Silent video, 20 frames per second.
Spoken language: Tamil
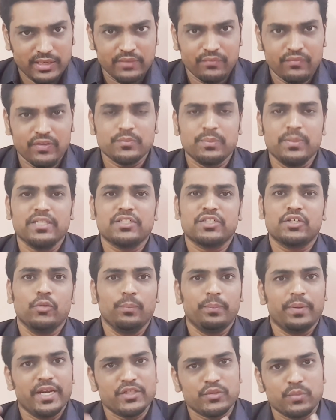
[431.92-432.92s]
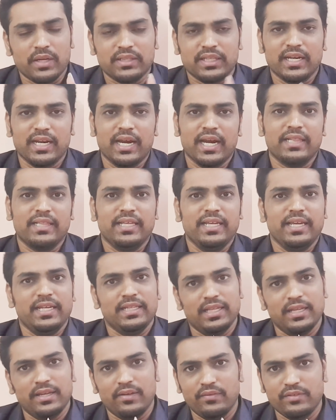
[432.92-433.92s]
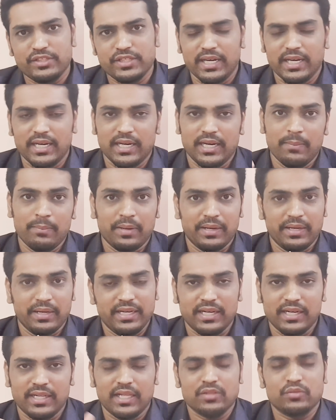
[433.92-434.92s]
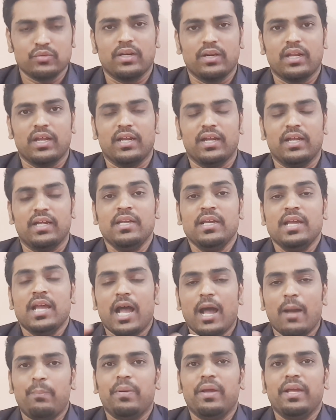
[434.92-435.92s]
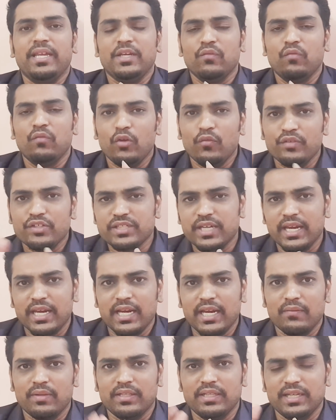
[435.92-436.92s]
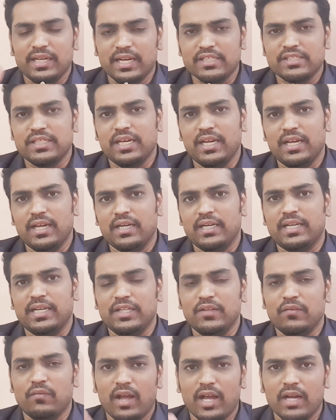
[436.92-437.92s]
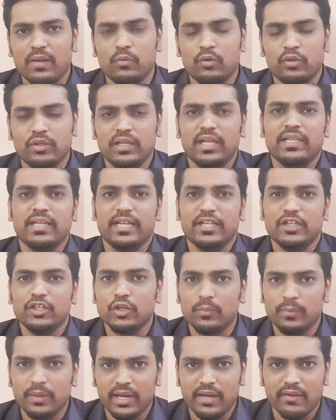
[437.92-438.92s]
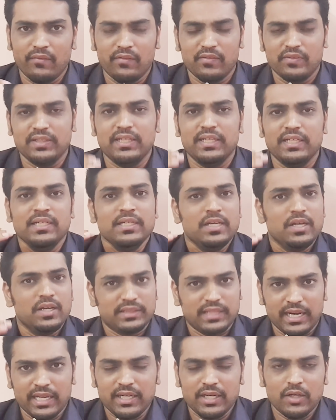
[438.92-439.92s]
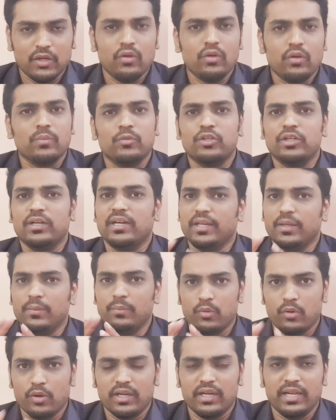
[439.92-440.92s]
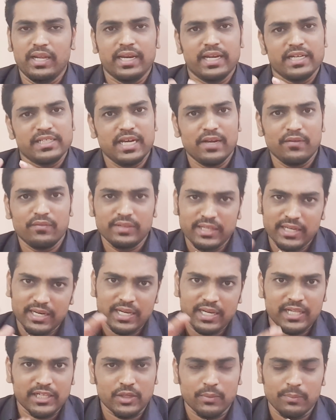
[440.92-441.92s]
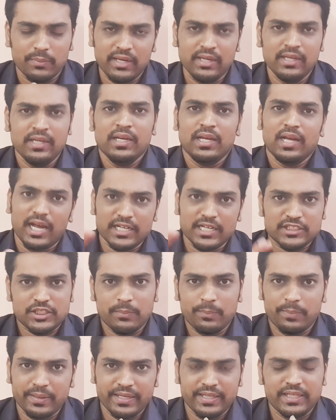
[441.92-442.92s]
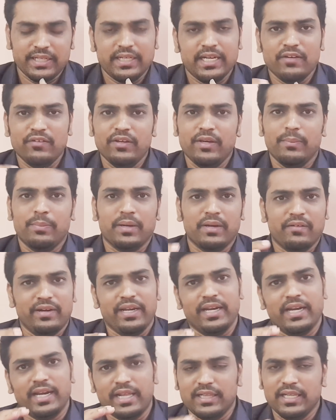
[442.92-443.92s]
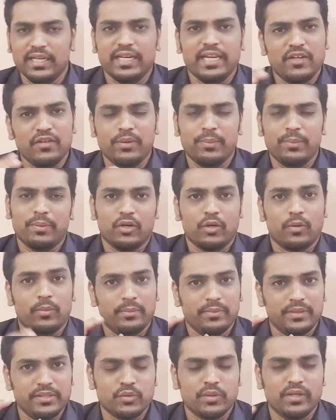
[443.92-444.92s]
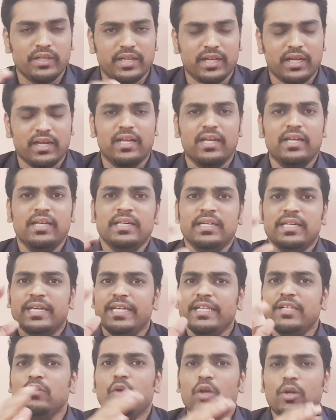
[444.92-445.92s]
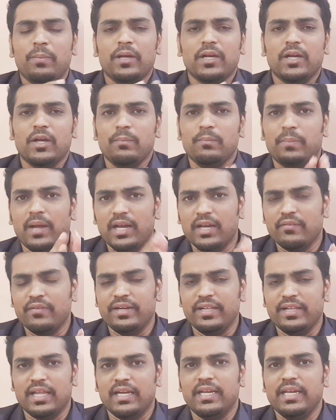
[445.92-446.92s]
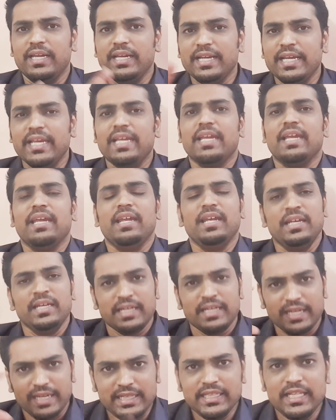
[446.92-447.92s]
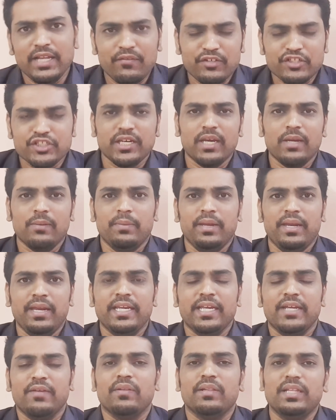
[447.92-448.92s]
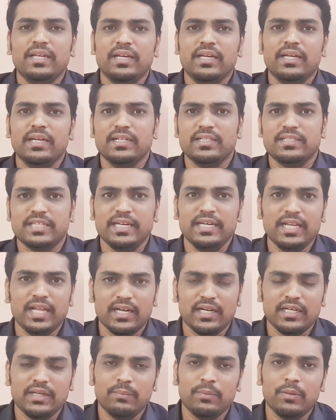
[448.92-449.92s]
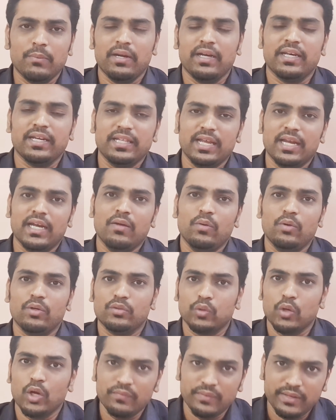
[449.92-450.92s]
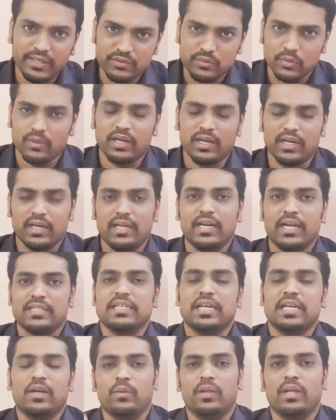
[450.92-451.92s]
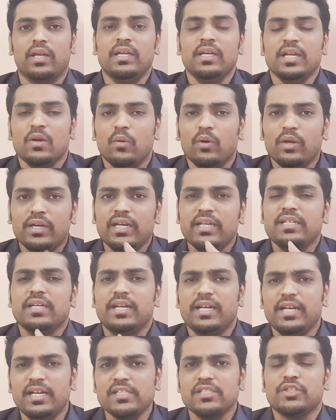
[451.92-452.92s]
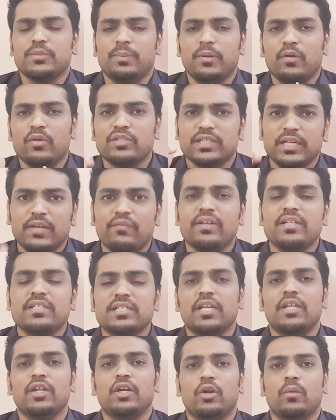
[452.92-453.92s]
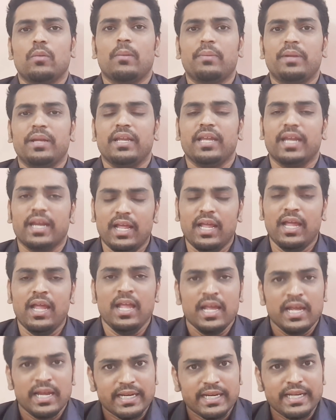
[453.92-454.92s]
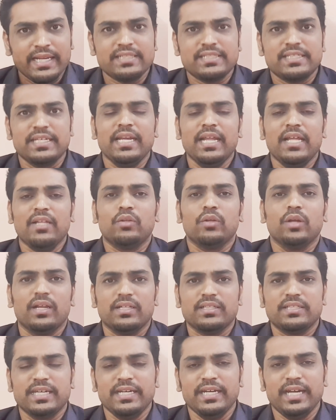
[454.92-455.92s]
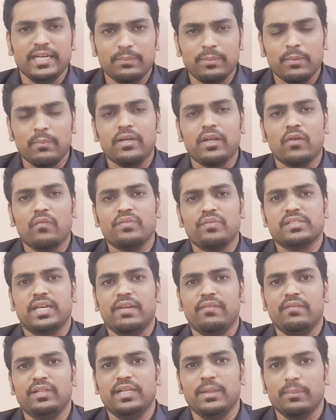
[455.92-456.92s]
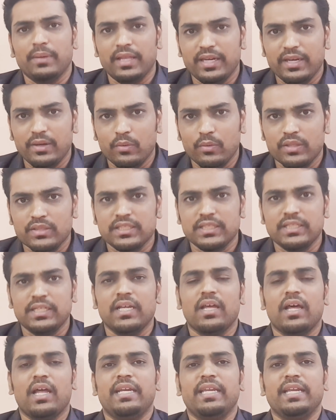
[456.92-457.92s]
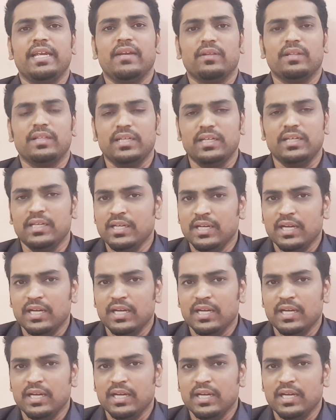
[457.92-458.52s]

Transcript: டிஃபென்ஸ் மினிஸ்டரும் பேச்சுவார்த்தை நடத்தி இந்த விஷயங்கள்லாம் பண்ணியிருக்கிறதா சொல்கிறாங்க அப்போ இவ்வளோ விஷயங்கள் வந்து ரஷ்யா கிட்டேருந்து வாங்கும்போது அது எதுக்குமே அவங்க வந்து தடங்களோ ஒரு முட்டுக்கட்டையோ போடலை ரஷ்யா வந்து எல்லாத்தையுமே அக்செப்ட் பண்ணிட்டு டெலிவரி பண்ண வேண்டிய இடத்துல டெலிவரி பண்ணுறோம் அப்படின்னு சொல்லிட்டாங்க இது ஒரு பக்கம் பார்க்க வேண்டியதாக இருக்குது இன்னைக்கு இந்த விஷயமே இன்னைக்கு வந்து சீனாவுக்கு டிப்ளமேட் ரீதியான ஒரு தோல்வி சொல்கிறாங்க ரஷ்யா கூட ஒரு ரிலேஷன்ஷிப்பில் ஒரு சின்ன விரிசல் இருக்கும் அப்படின்னு ஏன்னா சீனா சீன டிப்ளமேட் ஆஃபீஸரே வந்து இந்த மாதிரி ஒரு சின்ன ஆர்டிக்கல் வந்து